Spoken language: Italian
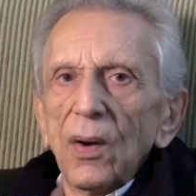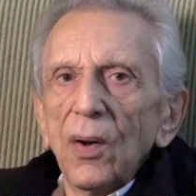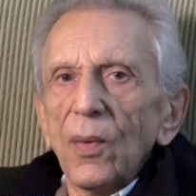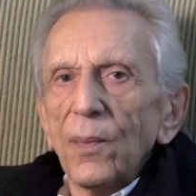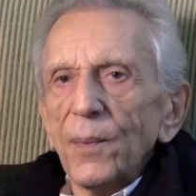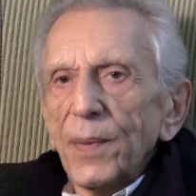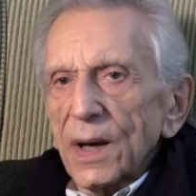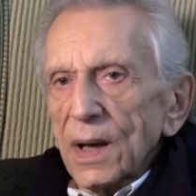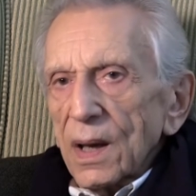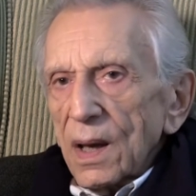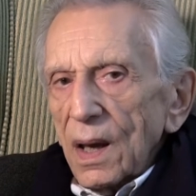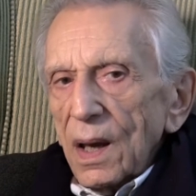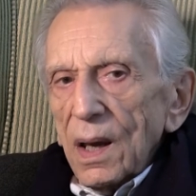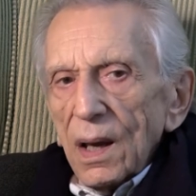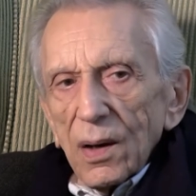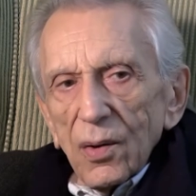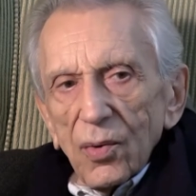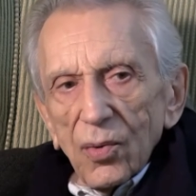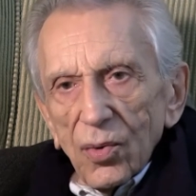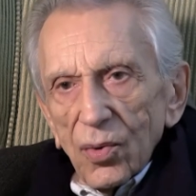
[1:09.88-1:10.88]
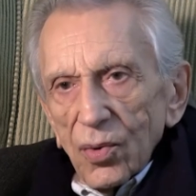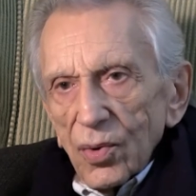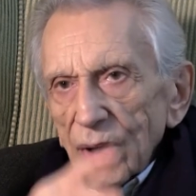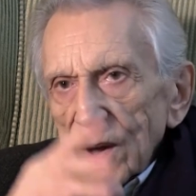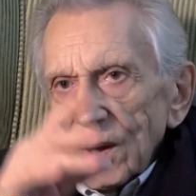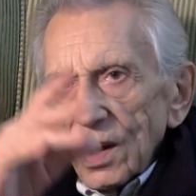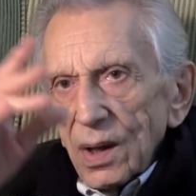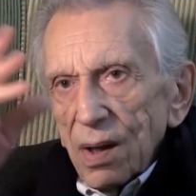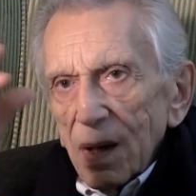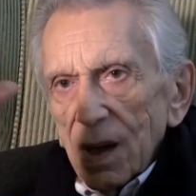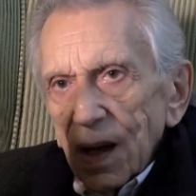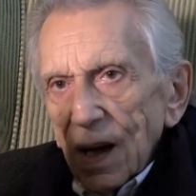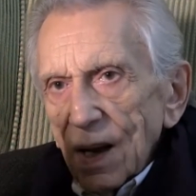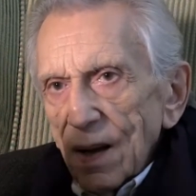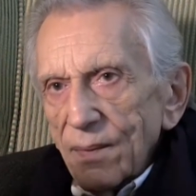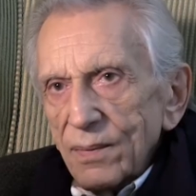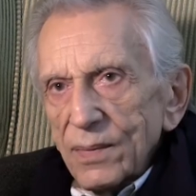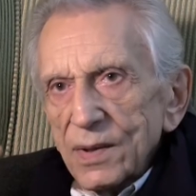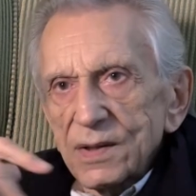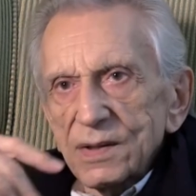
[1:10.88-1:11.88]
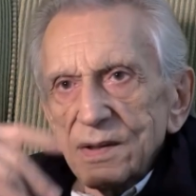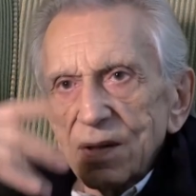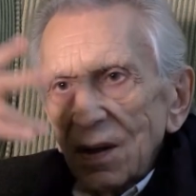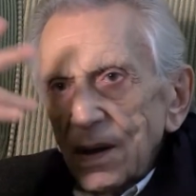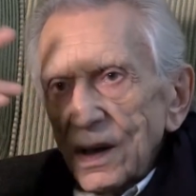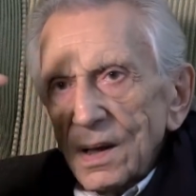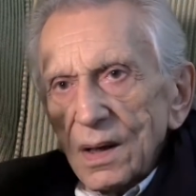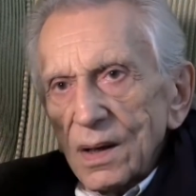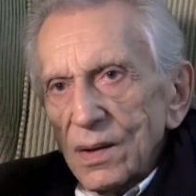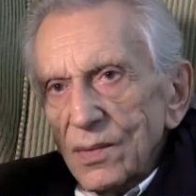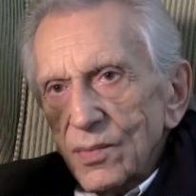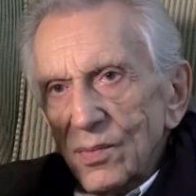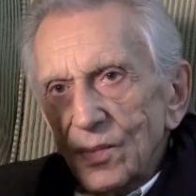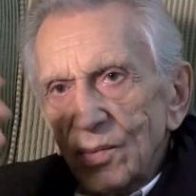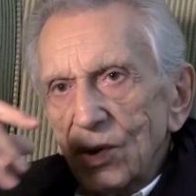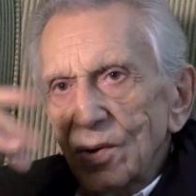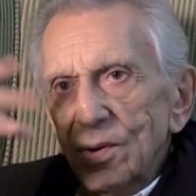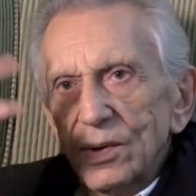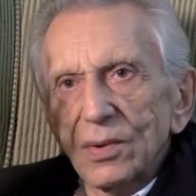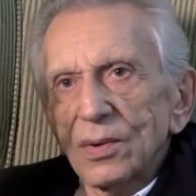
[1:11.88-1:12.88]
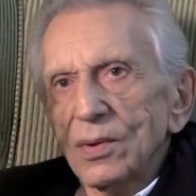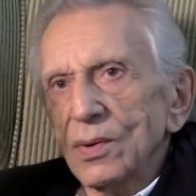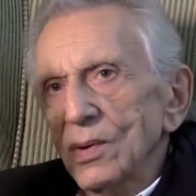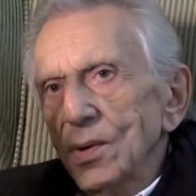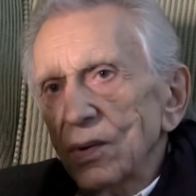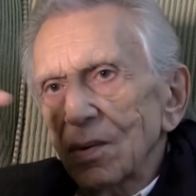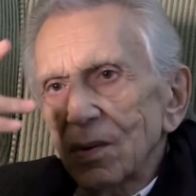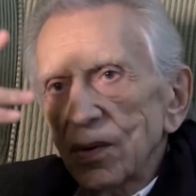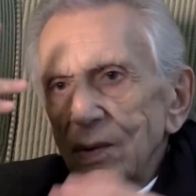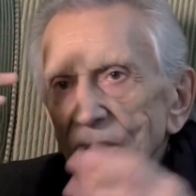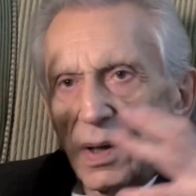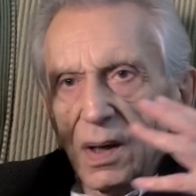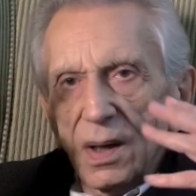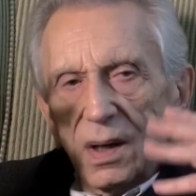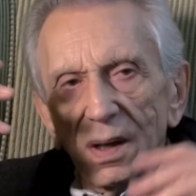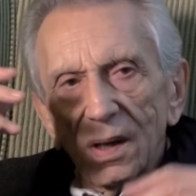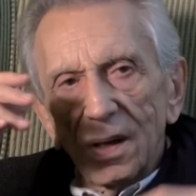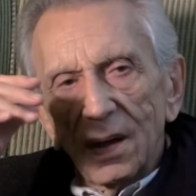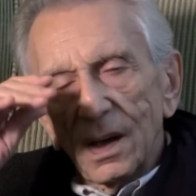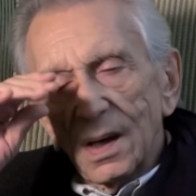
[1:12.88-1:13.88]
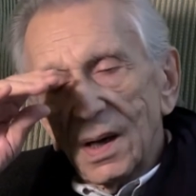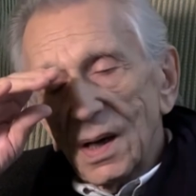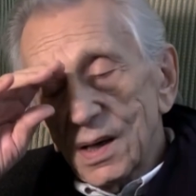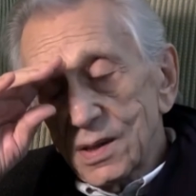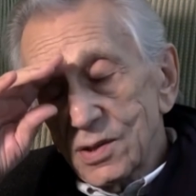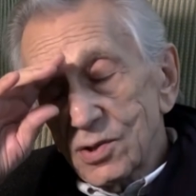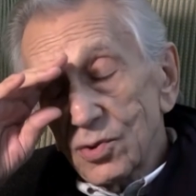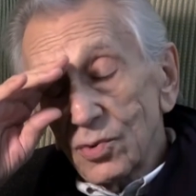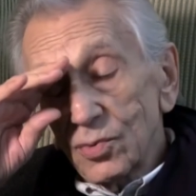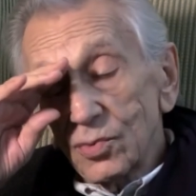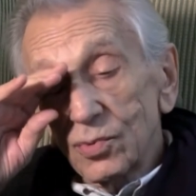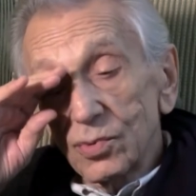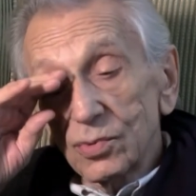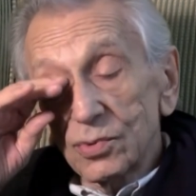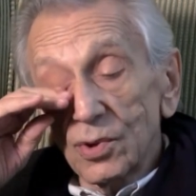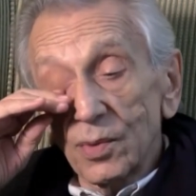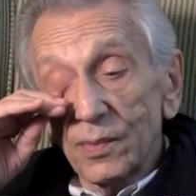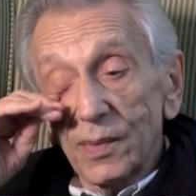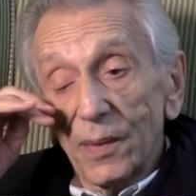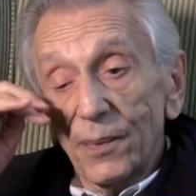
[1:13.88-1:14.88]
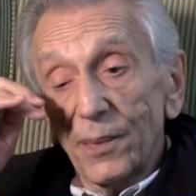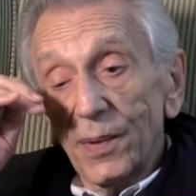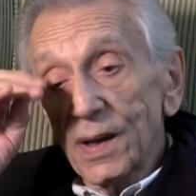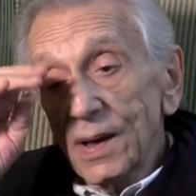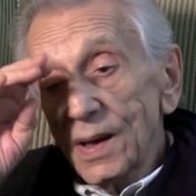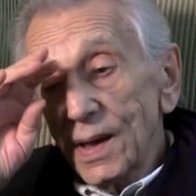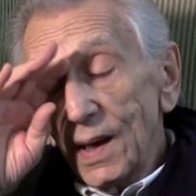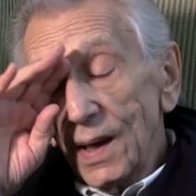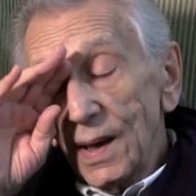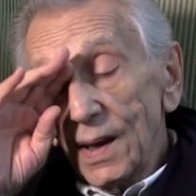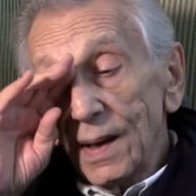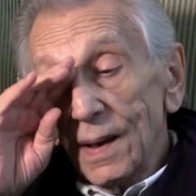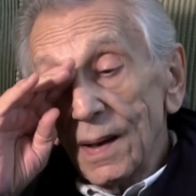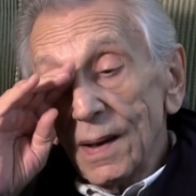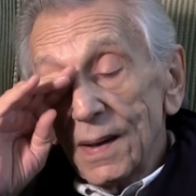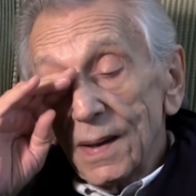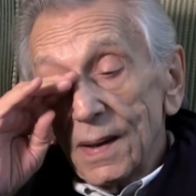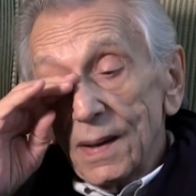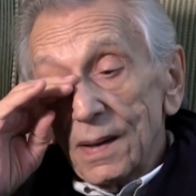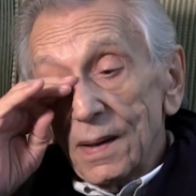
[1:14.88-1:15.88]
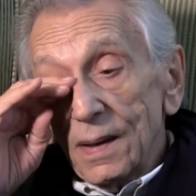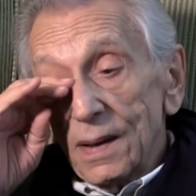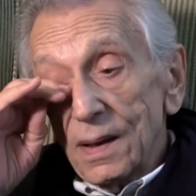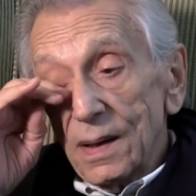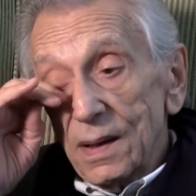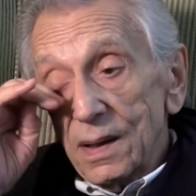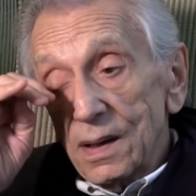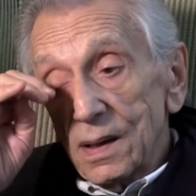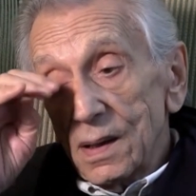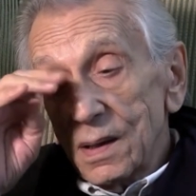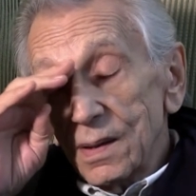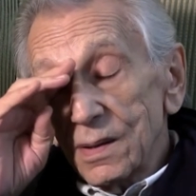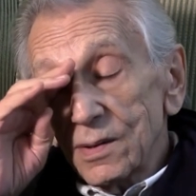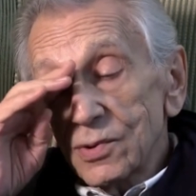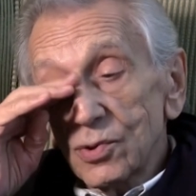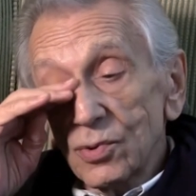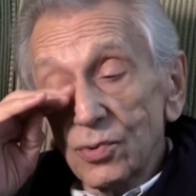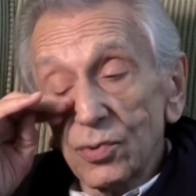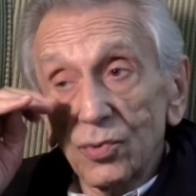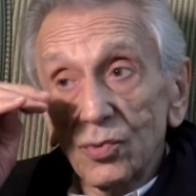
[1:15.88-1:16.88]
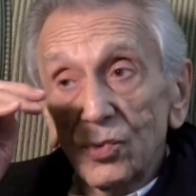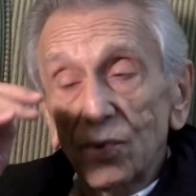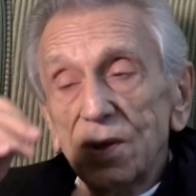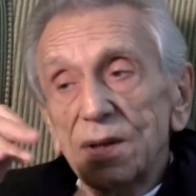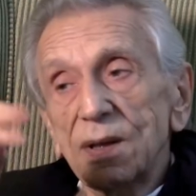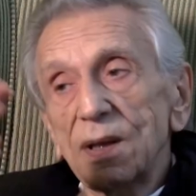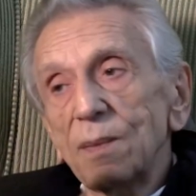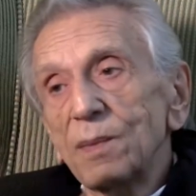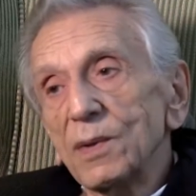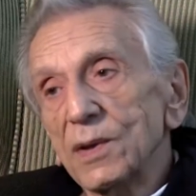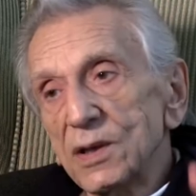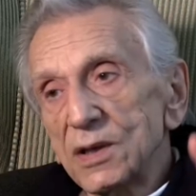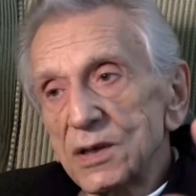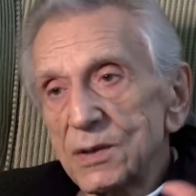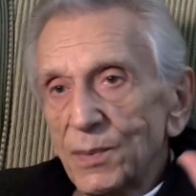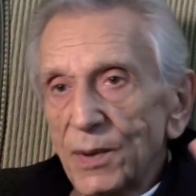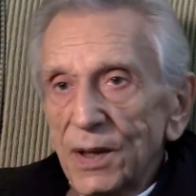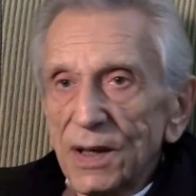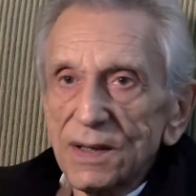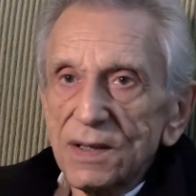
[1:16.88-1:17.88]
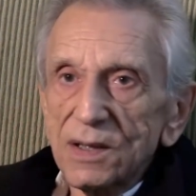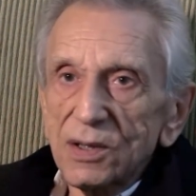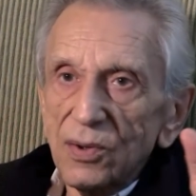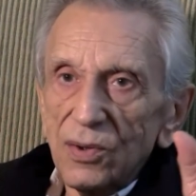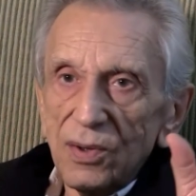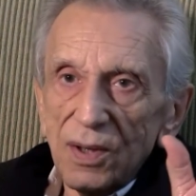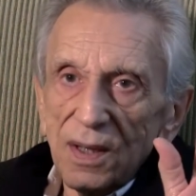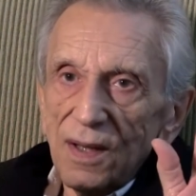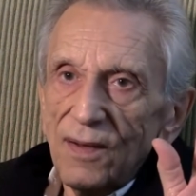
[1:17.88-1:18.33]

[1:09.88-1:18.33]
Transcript: non perché lui cambi stile in modo eh, assoluto, ma perché eh, sono due tipi di ispirazione